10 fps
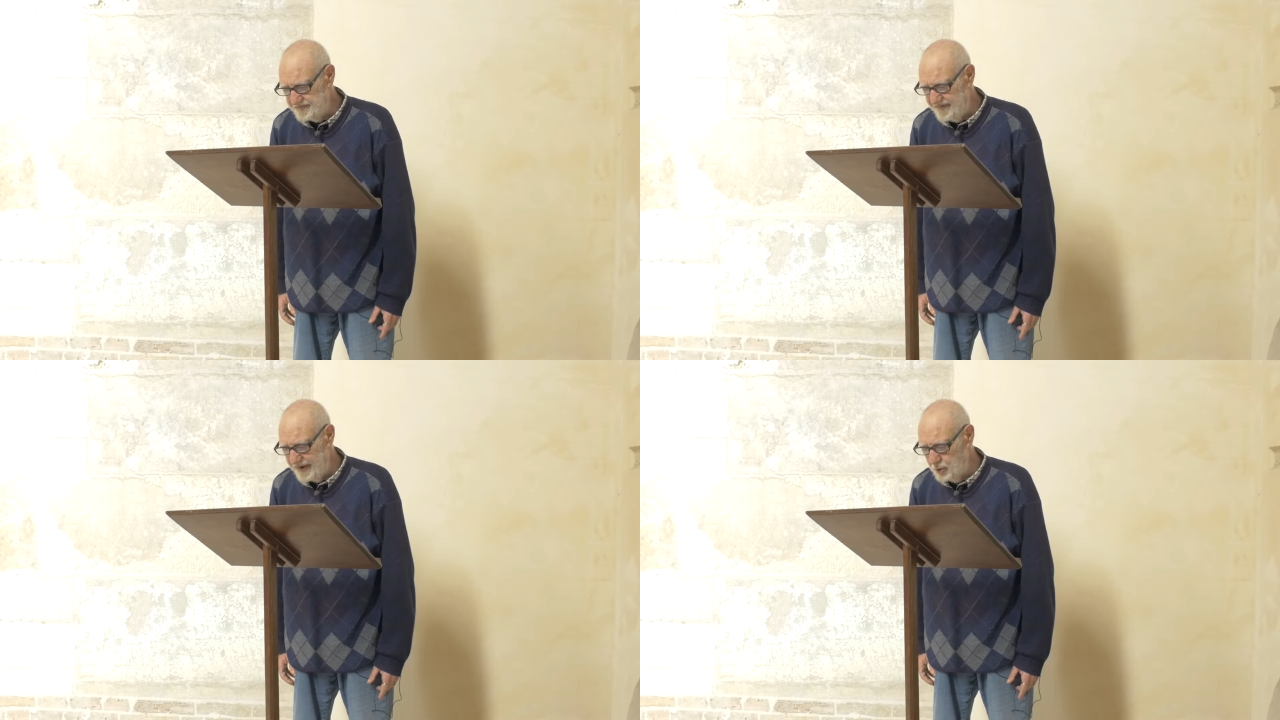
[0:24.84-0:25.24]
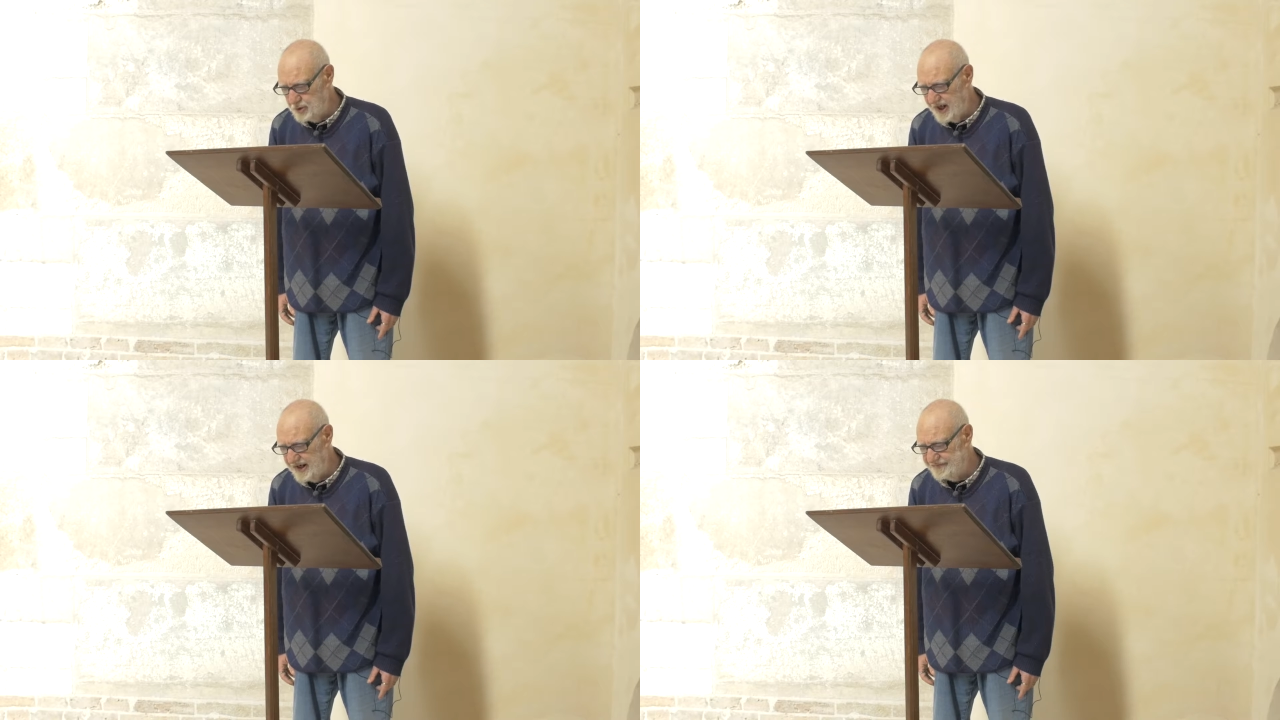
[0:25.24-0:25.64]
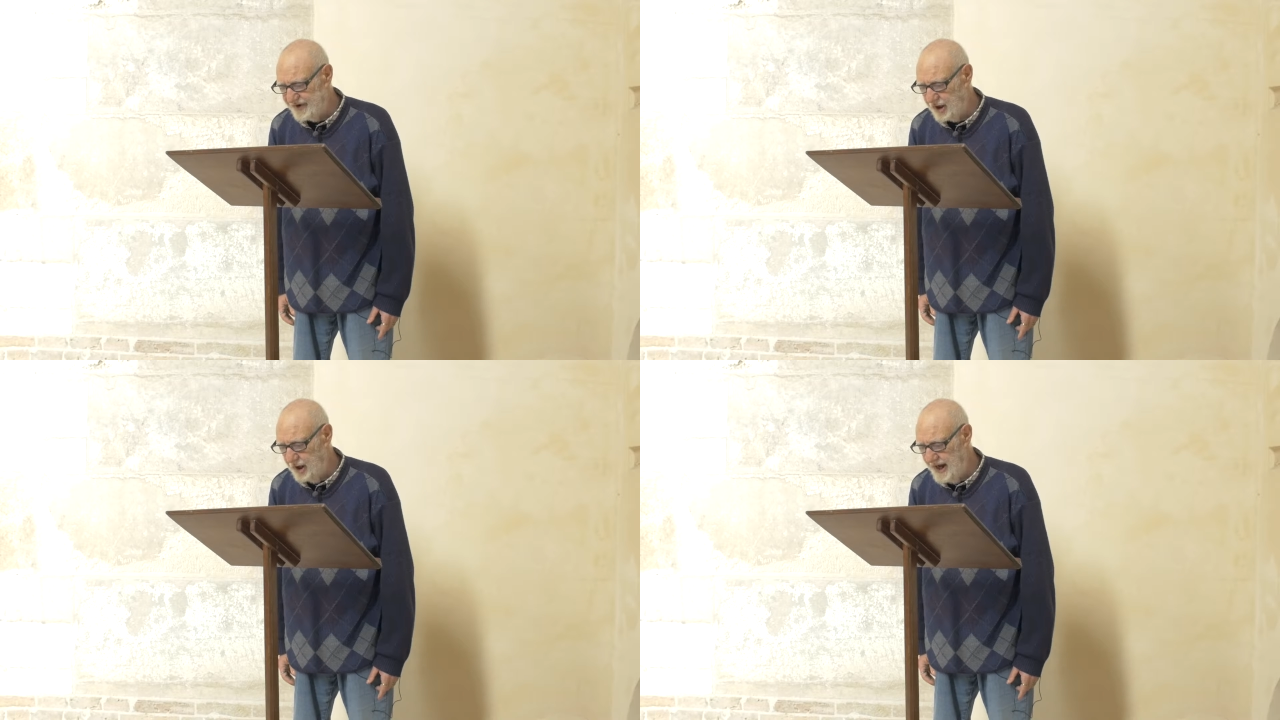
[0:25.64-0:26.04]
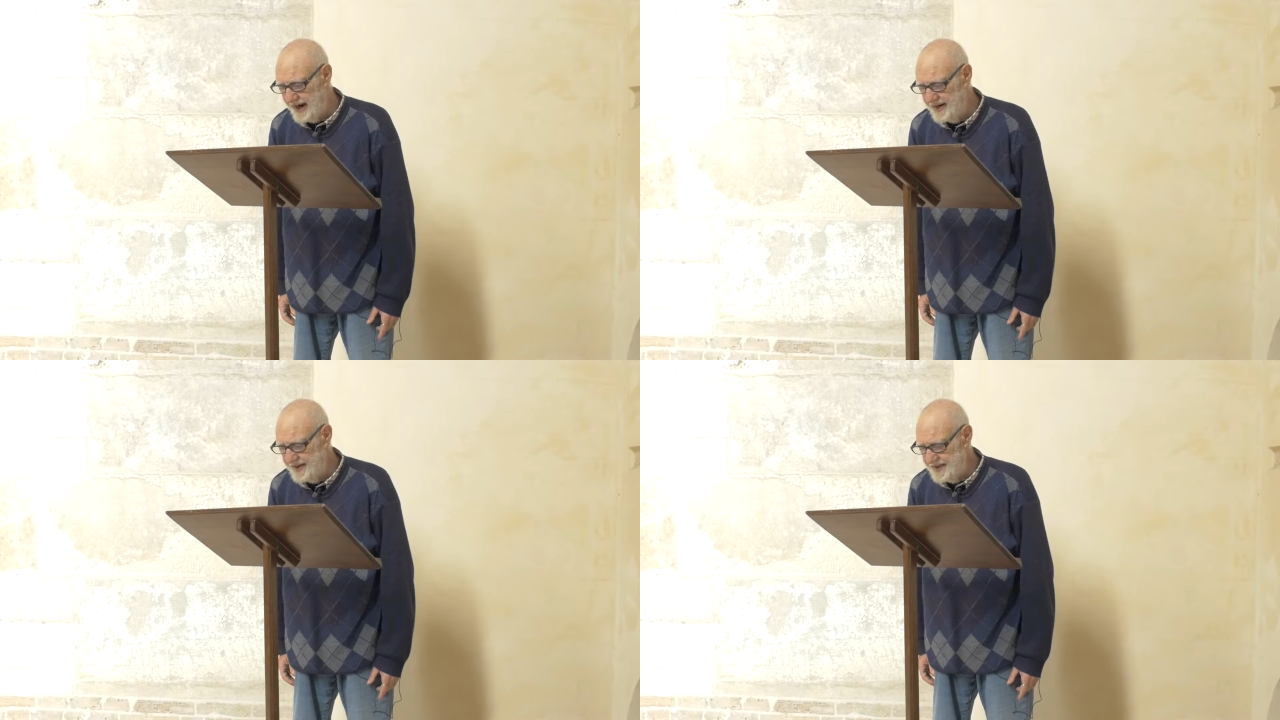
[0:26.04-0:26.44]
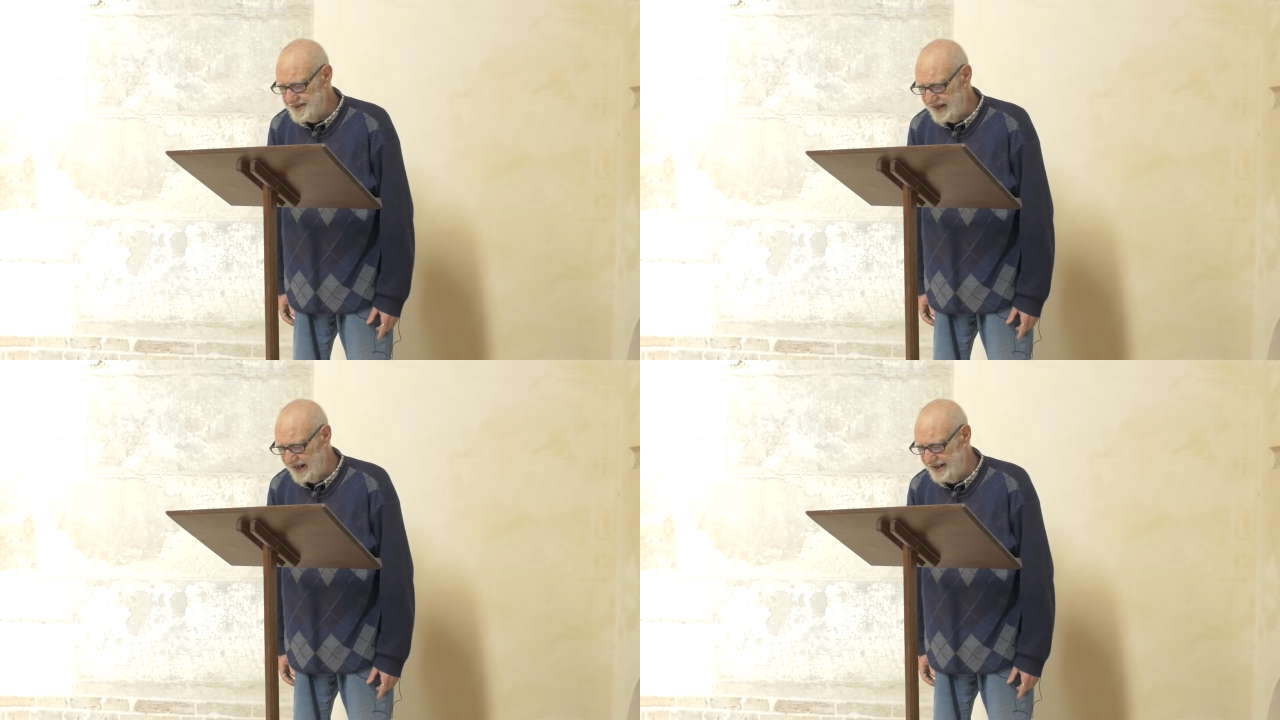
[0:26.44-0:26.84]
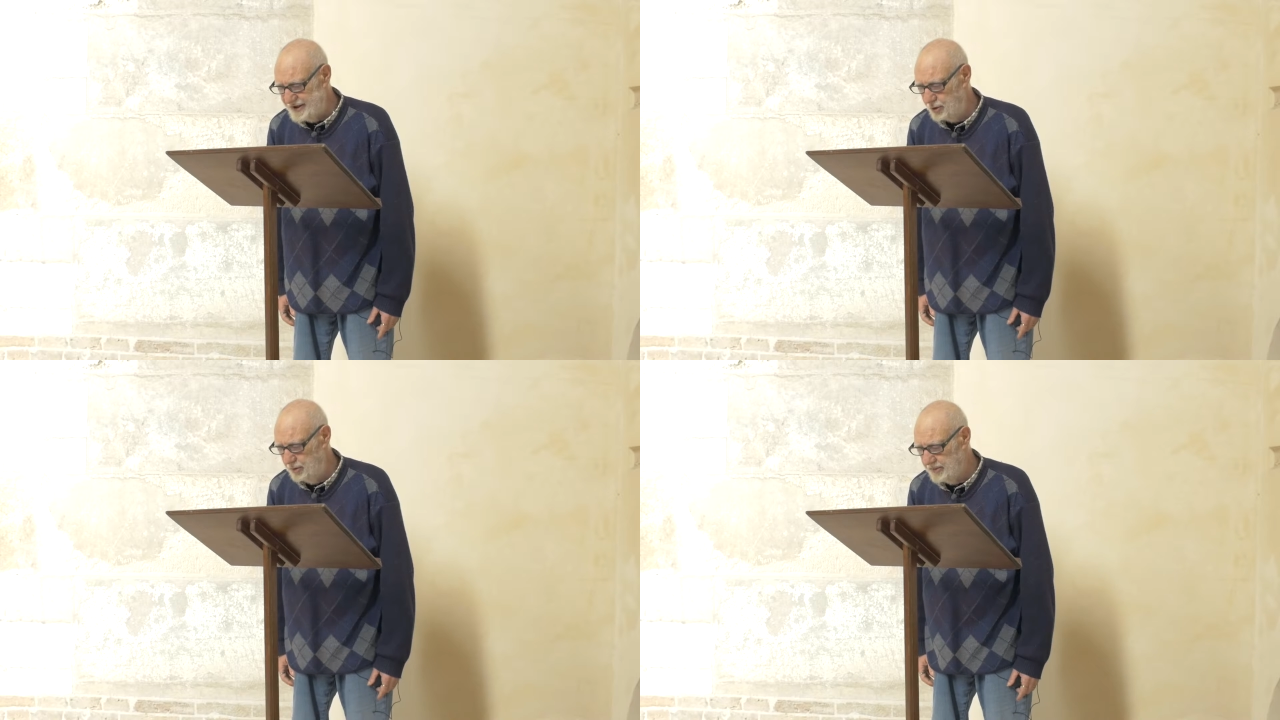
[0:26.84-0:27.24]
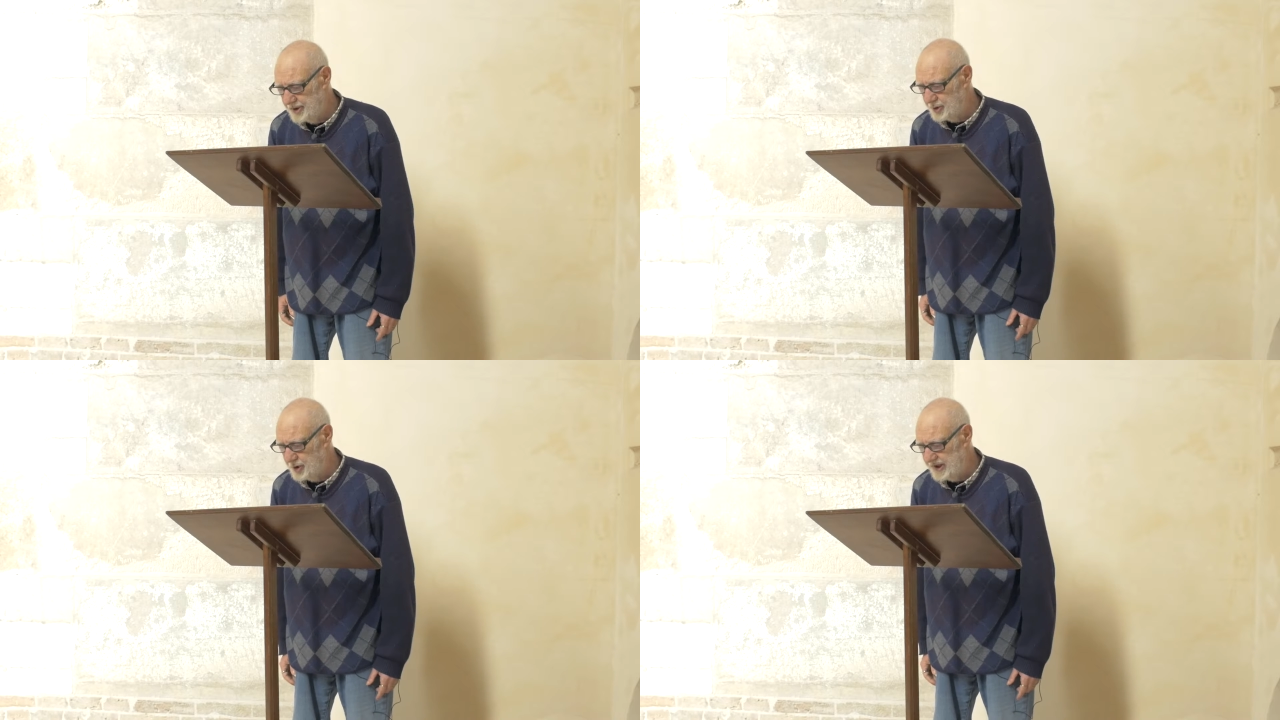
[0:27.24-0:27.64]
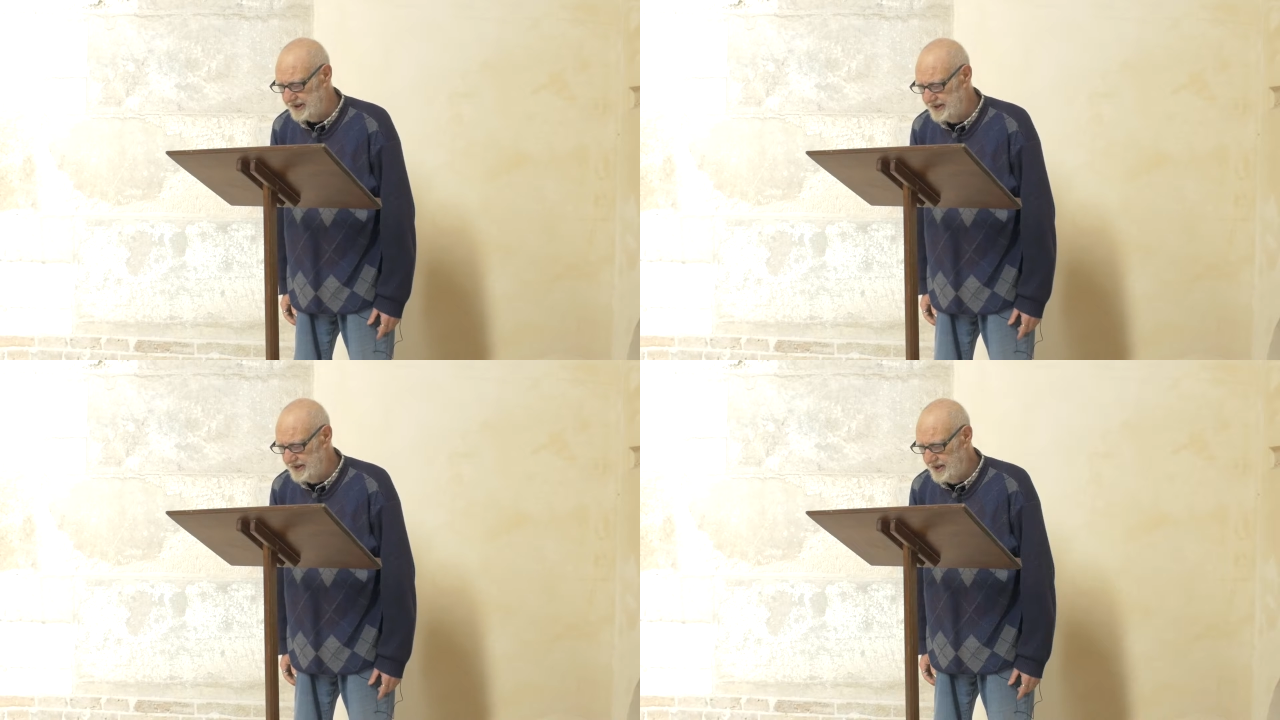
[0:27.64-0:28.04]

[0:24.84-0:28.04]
veduta la folla, salì sul monte